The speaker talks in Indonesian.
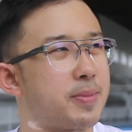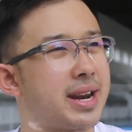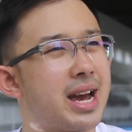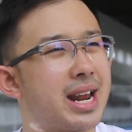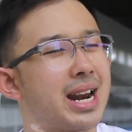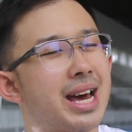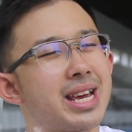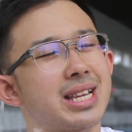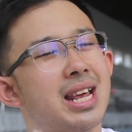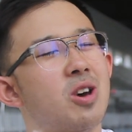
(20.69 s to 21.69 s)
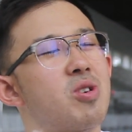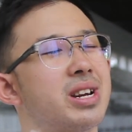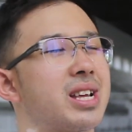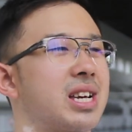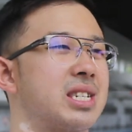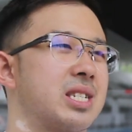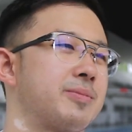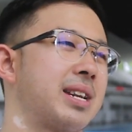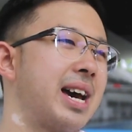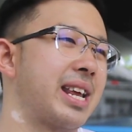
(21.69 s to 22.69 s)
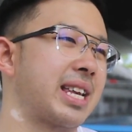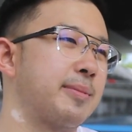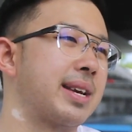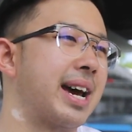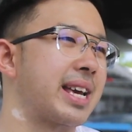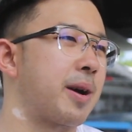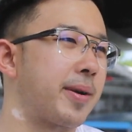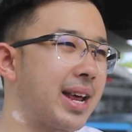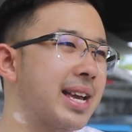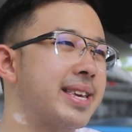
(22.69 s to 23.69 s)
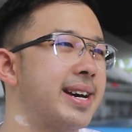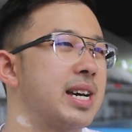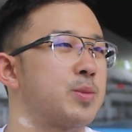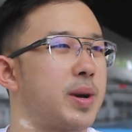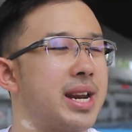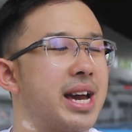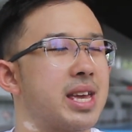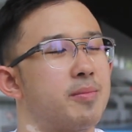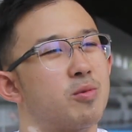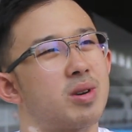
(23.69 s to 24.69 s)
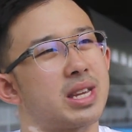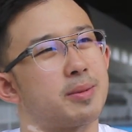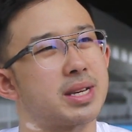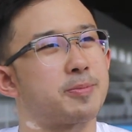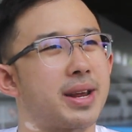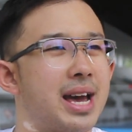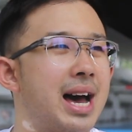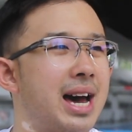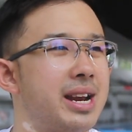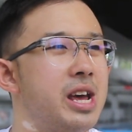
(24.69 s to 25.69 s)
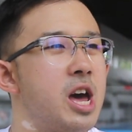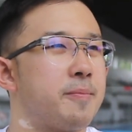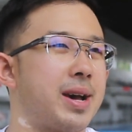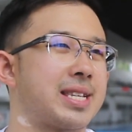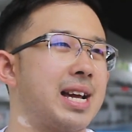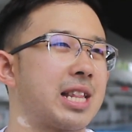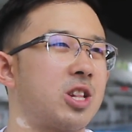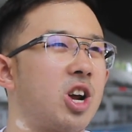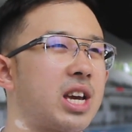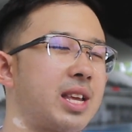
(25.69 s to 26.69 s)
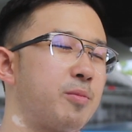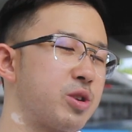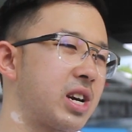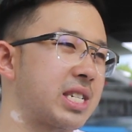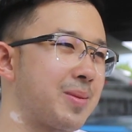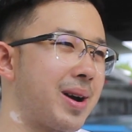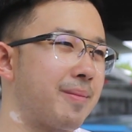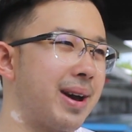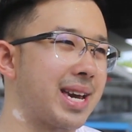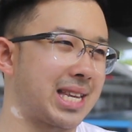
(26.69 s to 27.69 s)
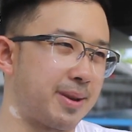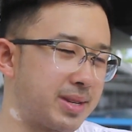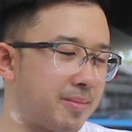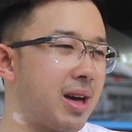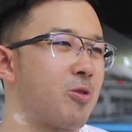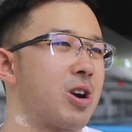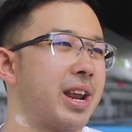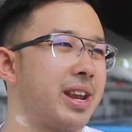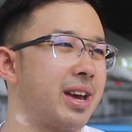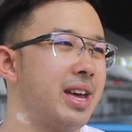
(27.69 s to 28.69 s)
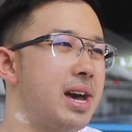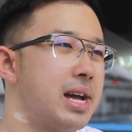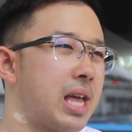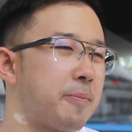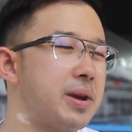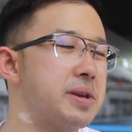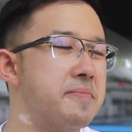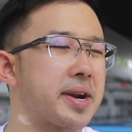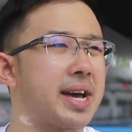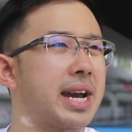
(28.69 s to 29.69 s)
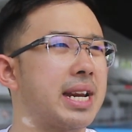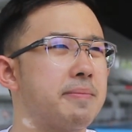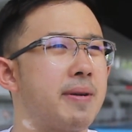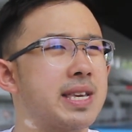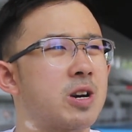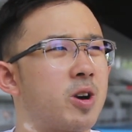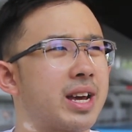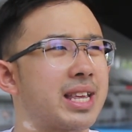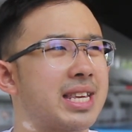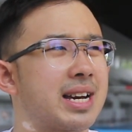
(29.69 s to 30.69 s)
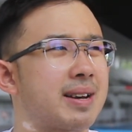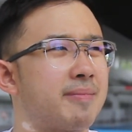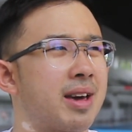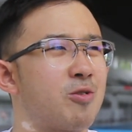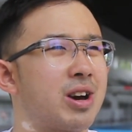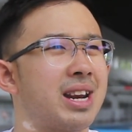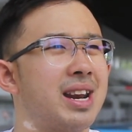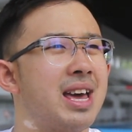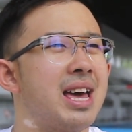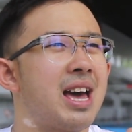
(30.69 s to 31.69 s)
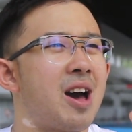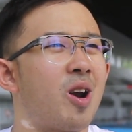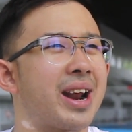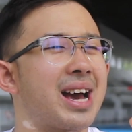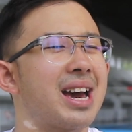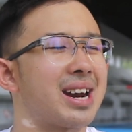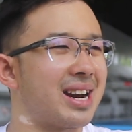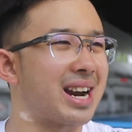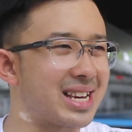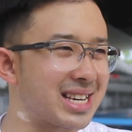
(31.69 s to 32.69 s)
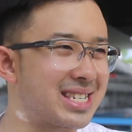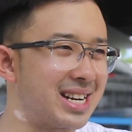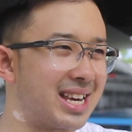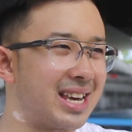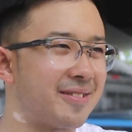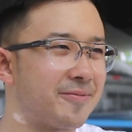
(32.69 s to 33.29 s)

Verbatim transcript: sepeda dan lari kita lakukan dari kecil. Seperti lari kita bisa lari kapan aja, sepeda hanya kita bisa sepedaan. Pas dator kita punya kesimbangan baik, kita bisa melakukannya. Tapi di berenang ini banyak orang yang tidak melakukan olahraga renang di kecilnya